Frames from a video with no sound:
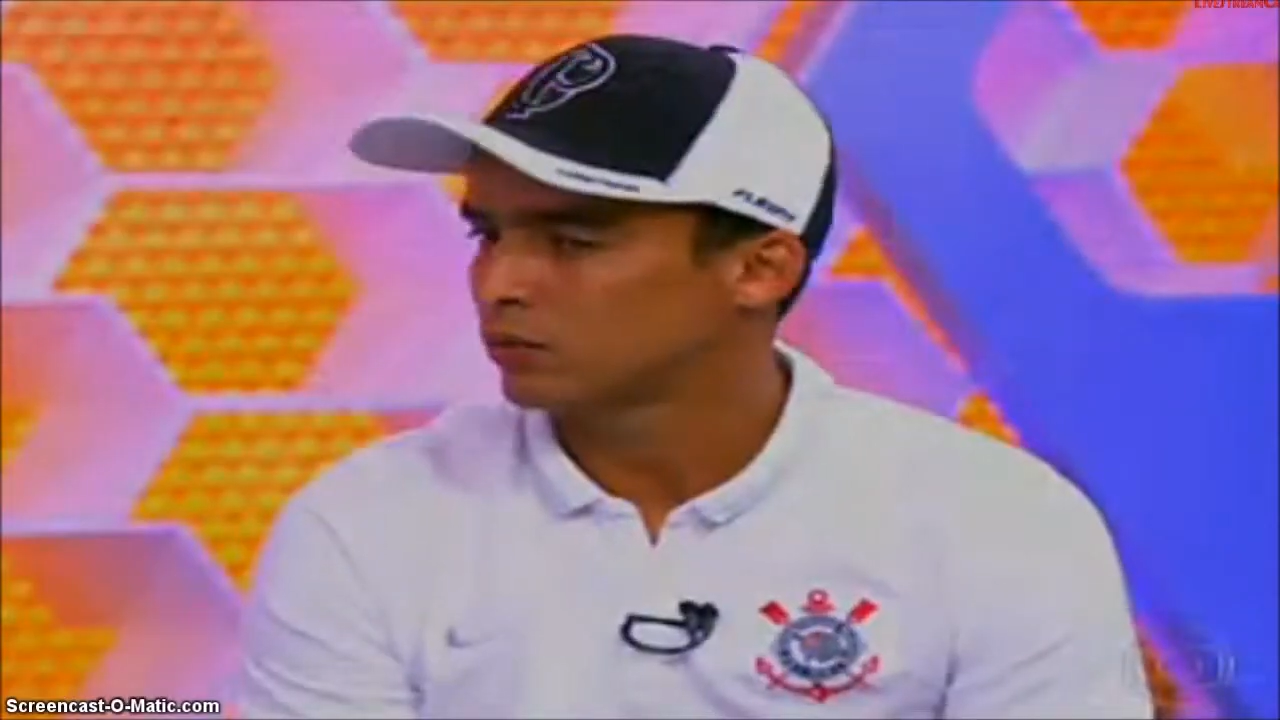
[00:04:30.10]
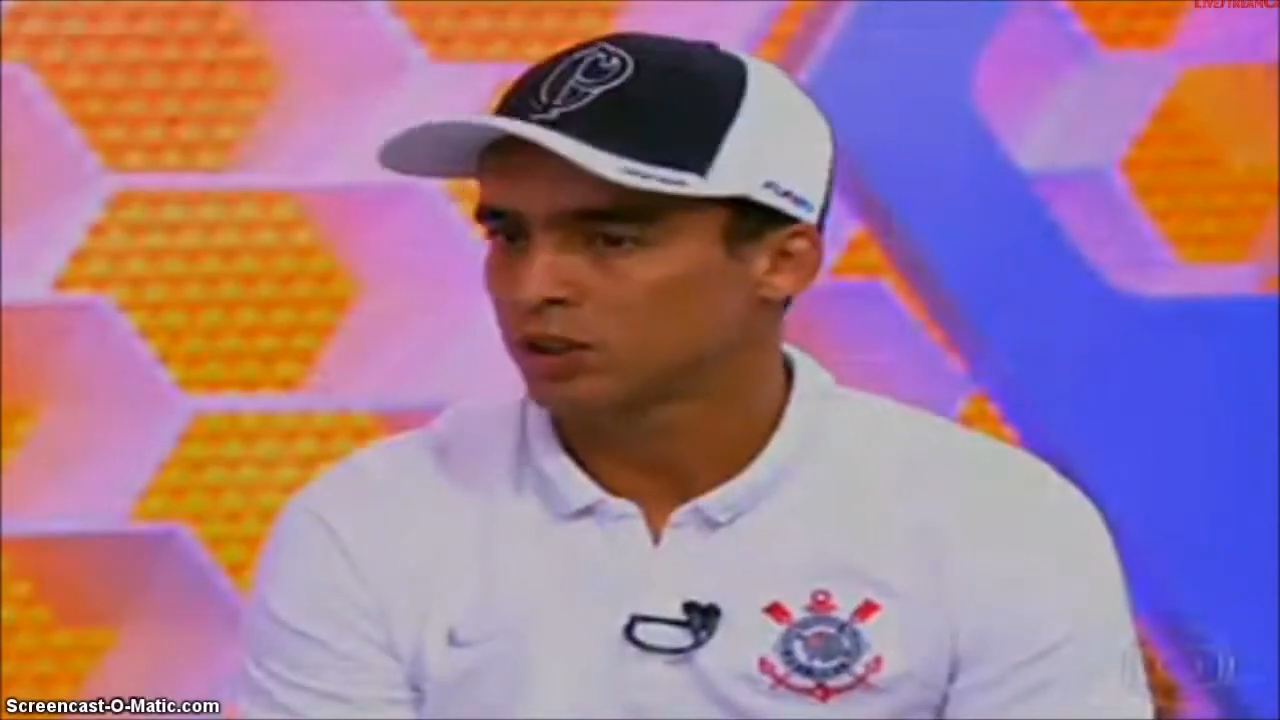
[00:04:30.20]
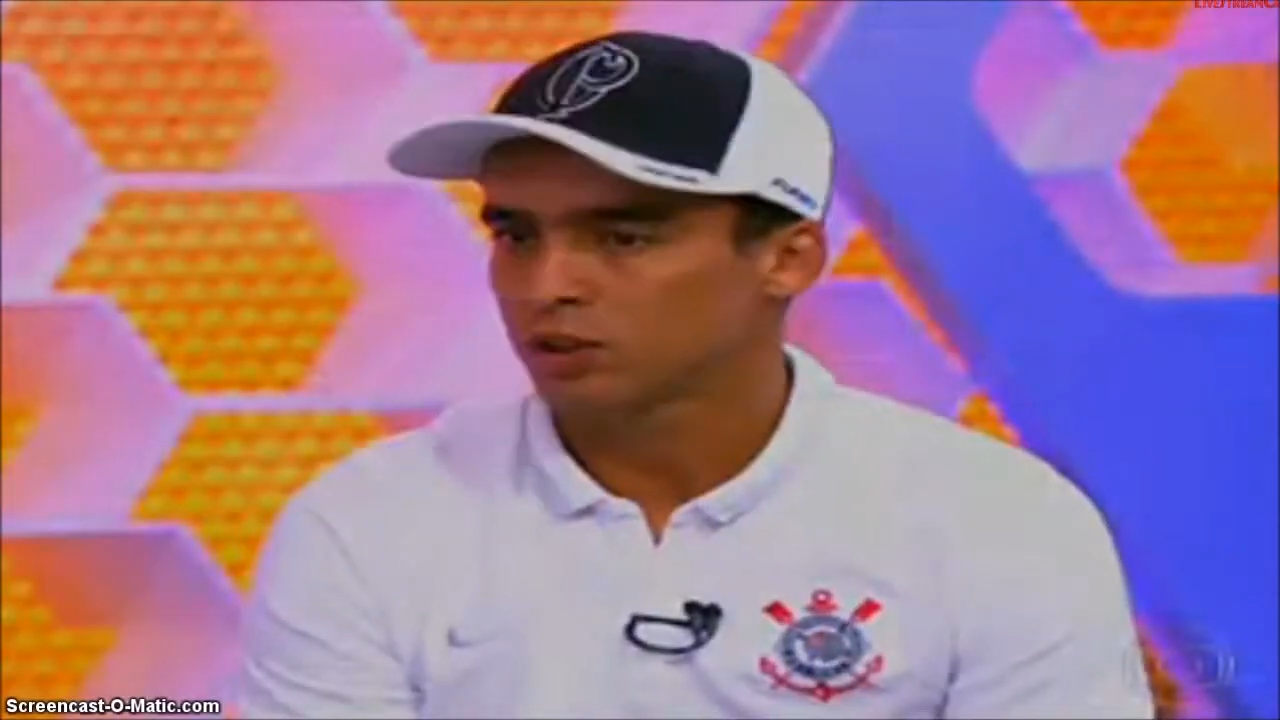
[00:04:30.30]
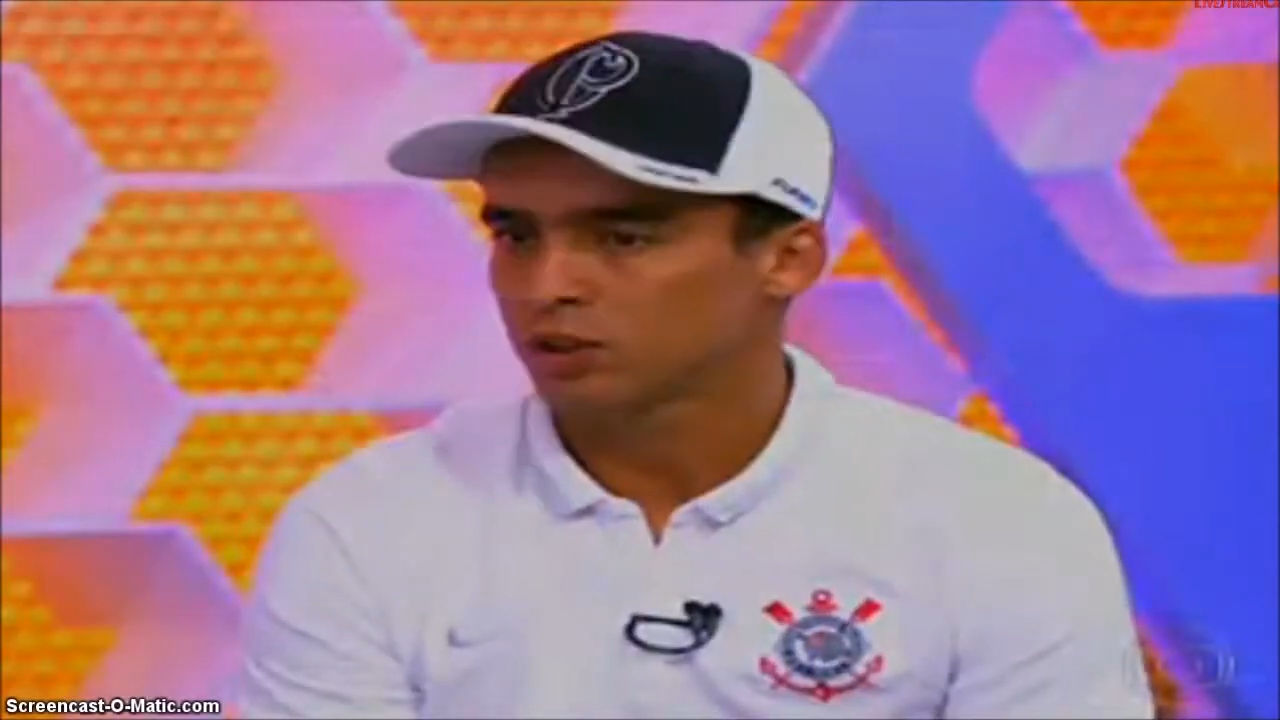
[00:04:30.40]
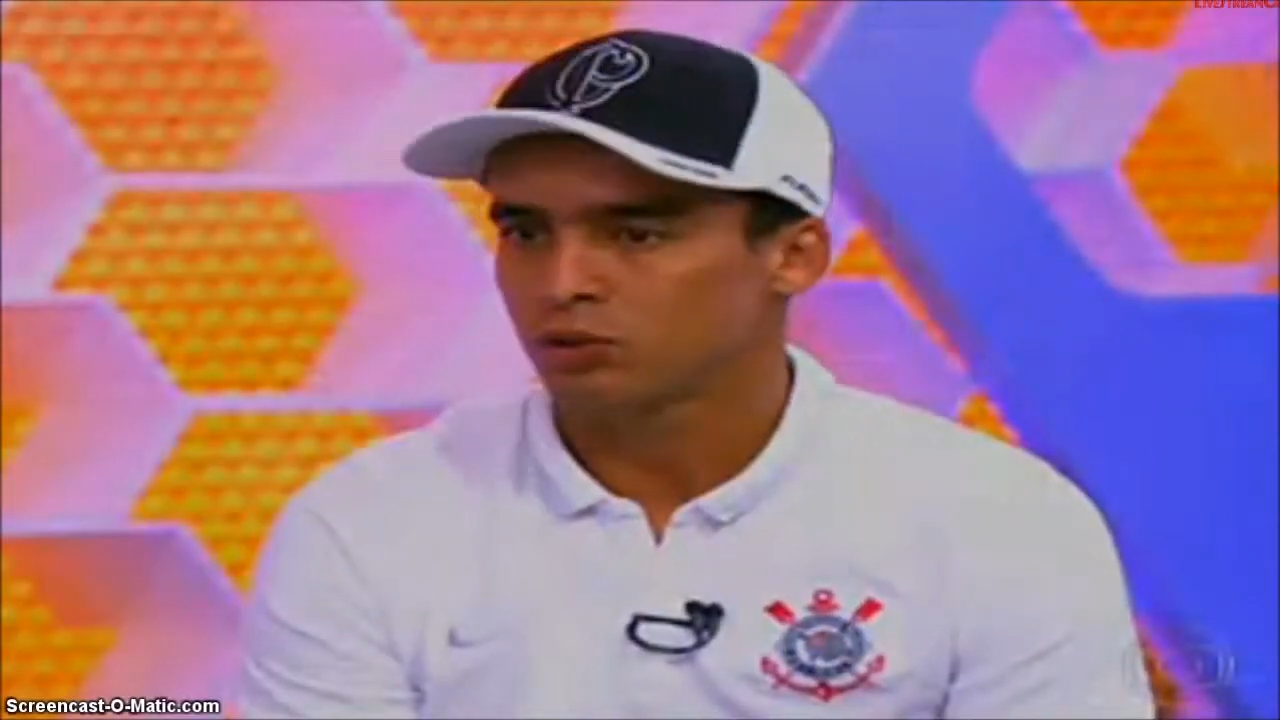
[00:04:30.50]
né?
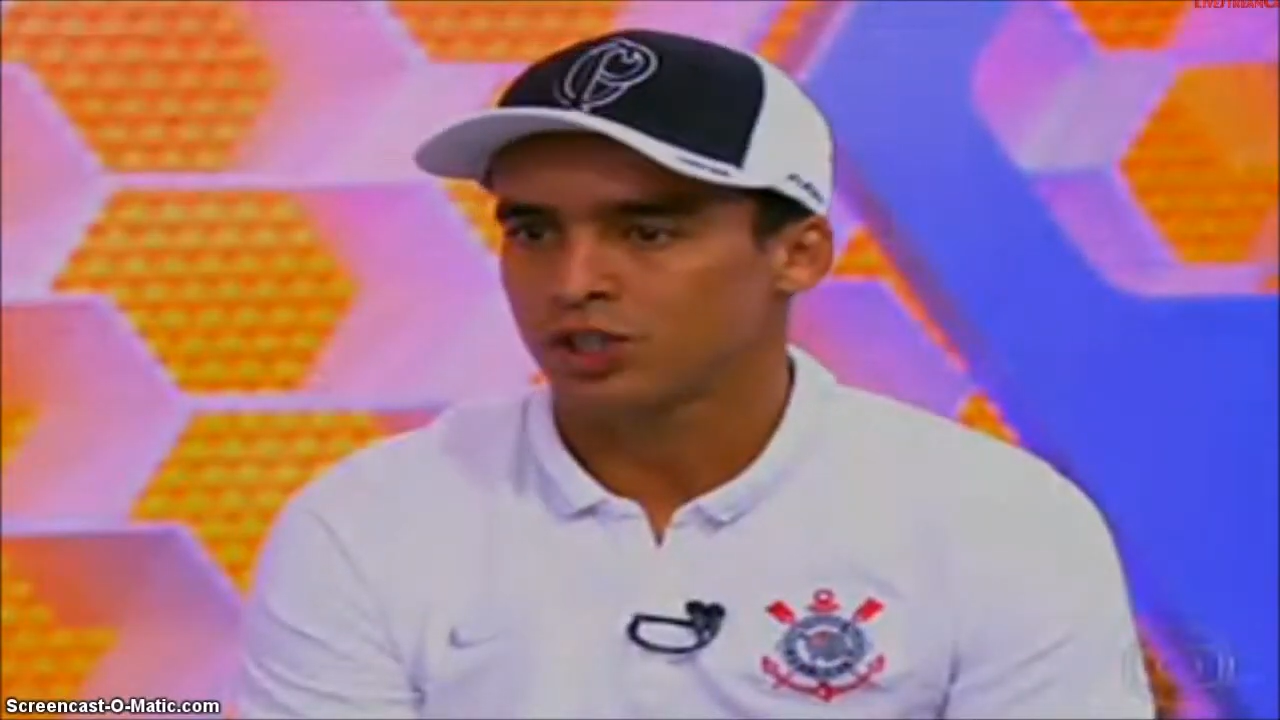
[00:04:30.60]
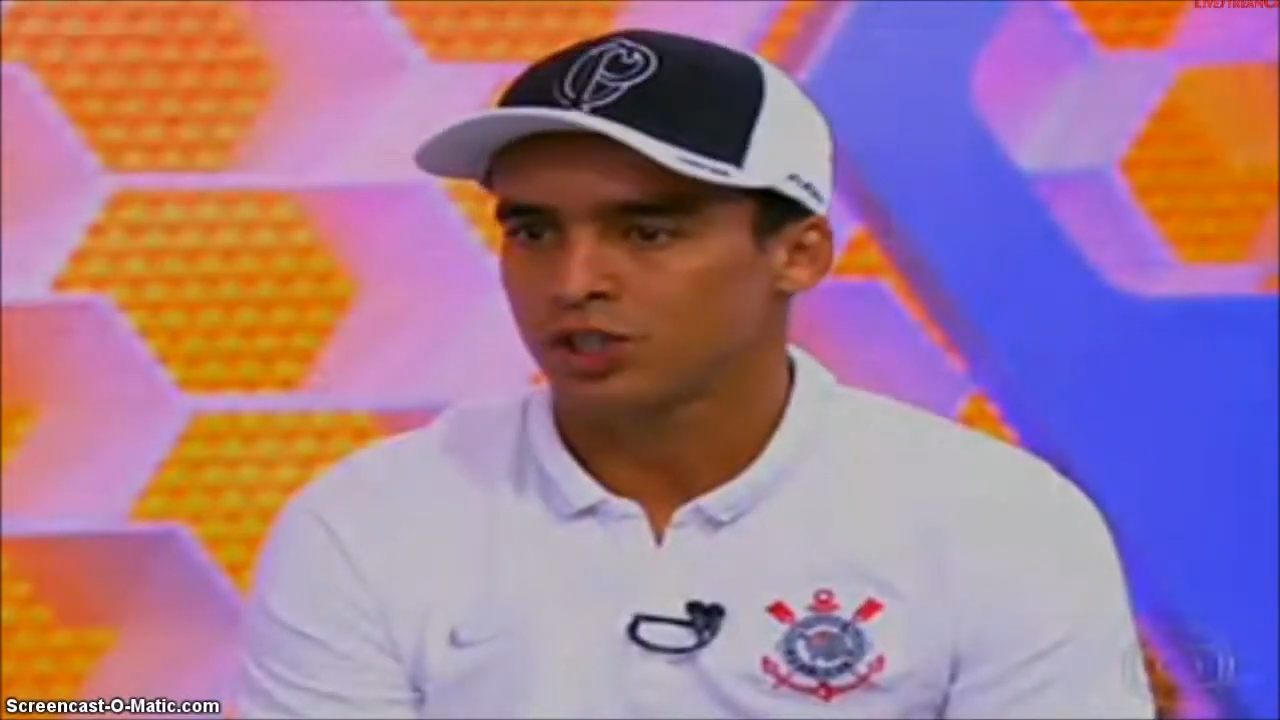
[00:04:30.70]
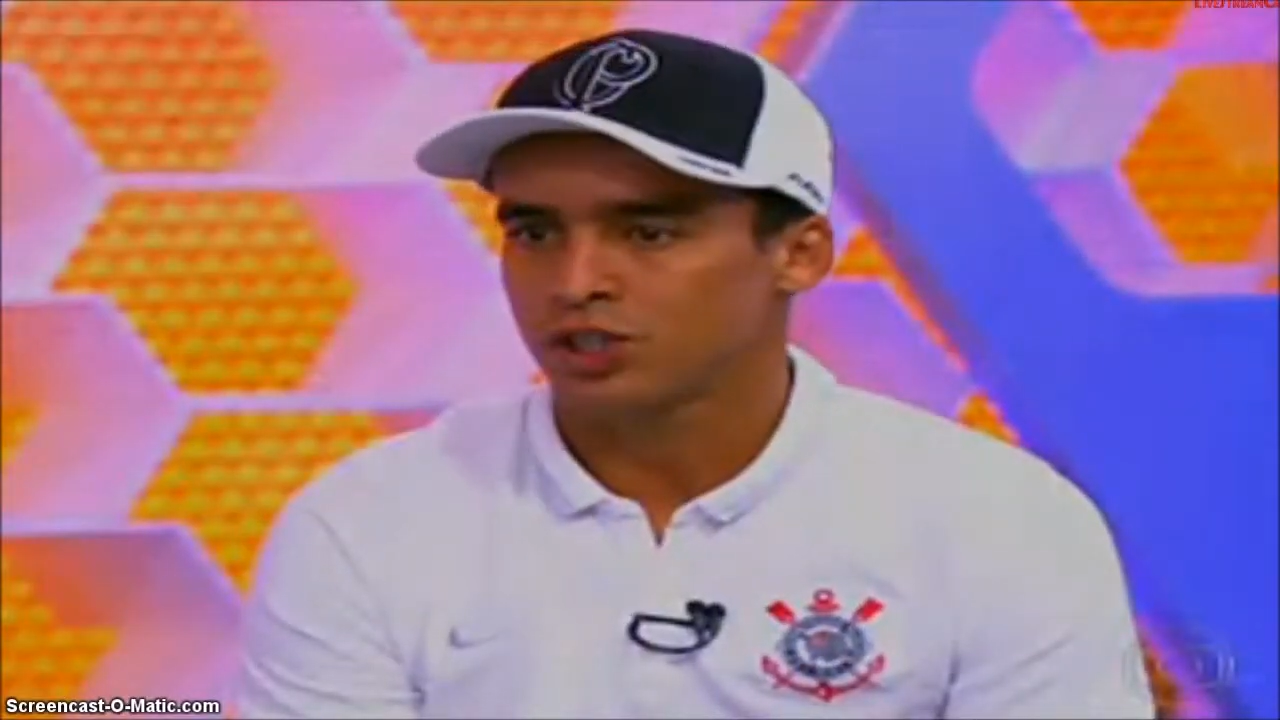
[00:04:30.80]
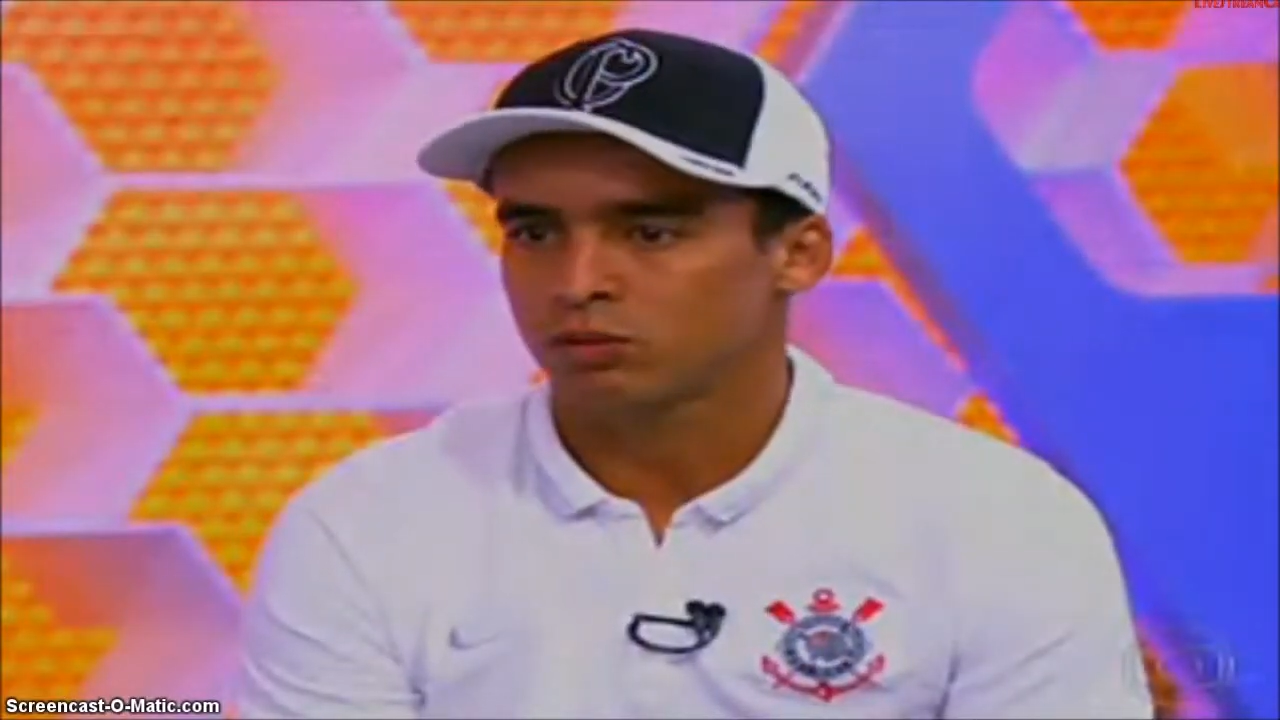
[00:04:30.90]
Acho